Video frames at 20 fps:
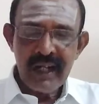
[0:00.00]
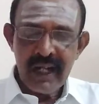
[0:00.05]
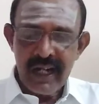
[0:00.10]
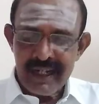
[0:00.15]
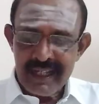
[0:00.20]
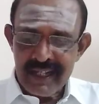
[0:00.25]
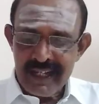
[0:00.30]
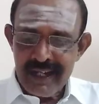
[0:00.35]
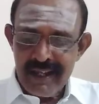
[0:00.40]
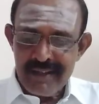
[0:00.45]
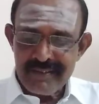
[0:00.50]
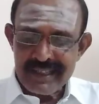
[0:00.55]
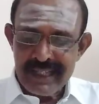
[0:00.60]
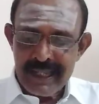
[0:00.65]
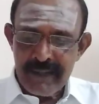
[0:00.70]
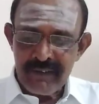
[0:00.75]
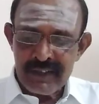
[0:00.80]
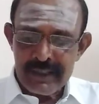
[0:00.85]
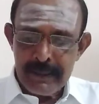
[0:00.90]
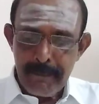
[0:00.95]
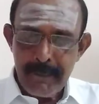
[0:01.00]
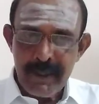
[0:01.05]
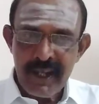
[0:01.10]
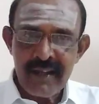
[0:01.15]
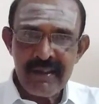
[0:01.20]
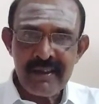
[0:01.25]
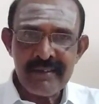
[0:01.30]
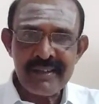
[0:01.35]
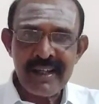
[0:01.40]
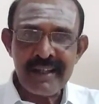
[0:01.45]
கடகராசிக்கு வந்து
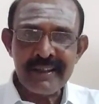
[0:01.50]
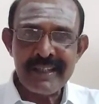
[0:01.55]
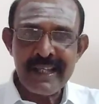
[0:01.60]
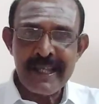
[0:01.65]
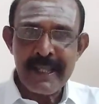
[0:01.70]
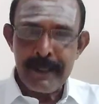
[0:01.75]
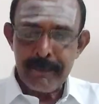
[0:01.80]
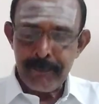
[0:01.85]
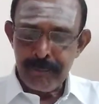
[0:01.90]
பரதசக்தி